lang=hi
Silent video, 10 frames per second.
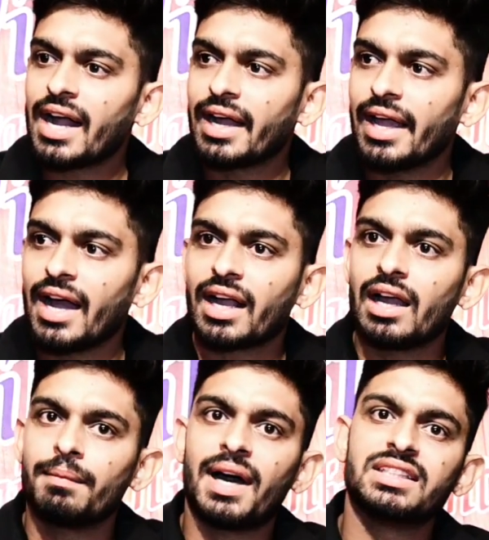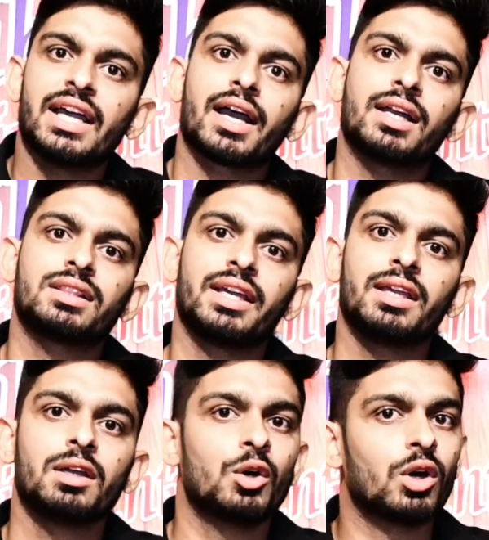आग गए आग गए बाजा करती
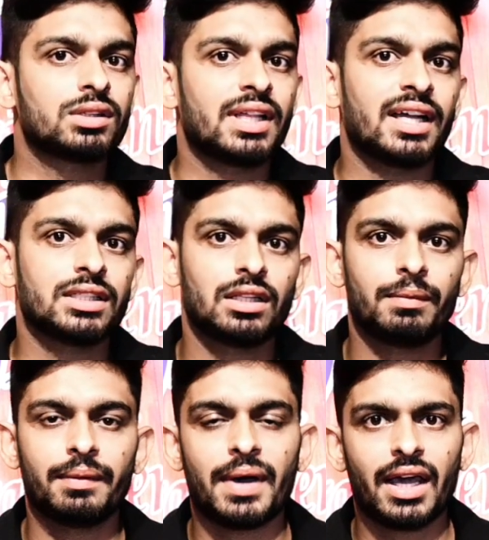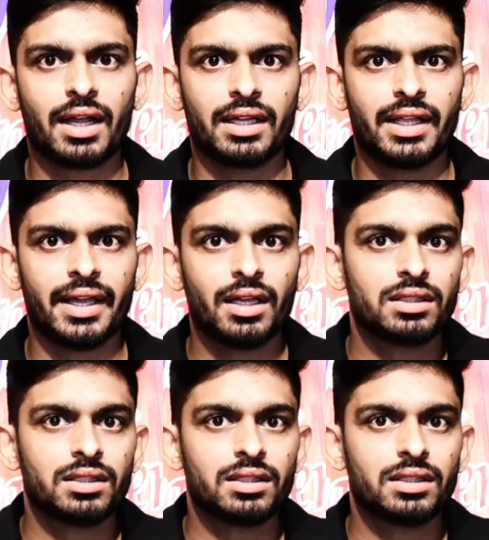ओ ताजद बीमार कदे